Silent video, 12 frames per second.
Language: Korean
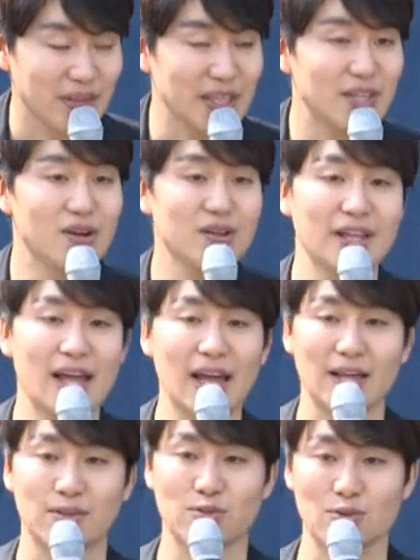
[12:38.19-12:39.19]
이럴
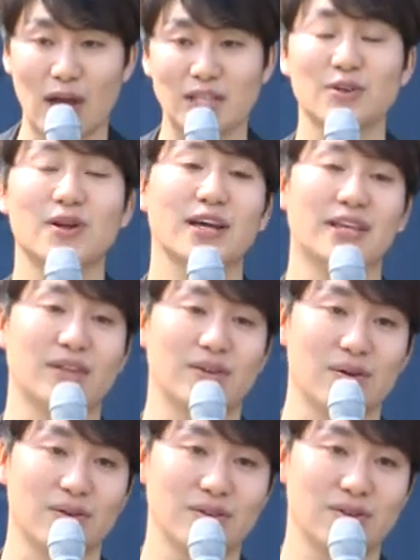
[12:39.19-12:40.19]
때 좌절하게 되는
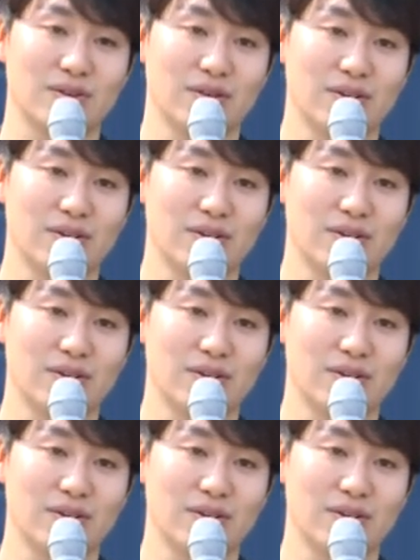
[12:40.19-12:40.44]
거죠.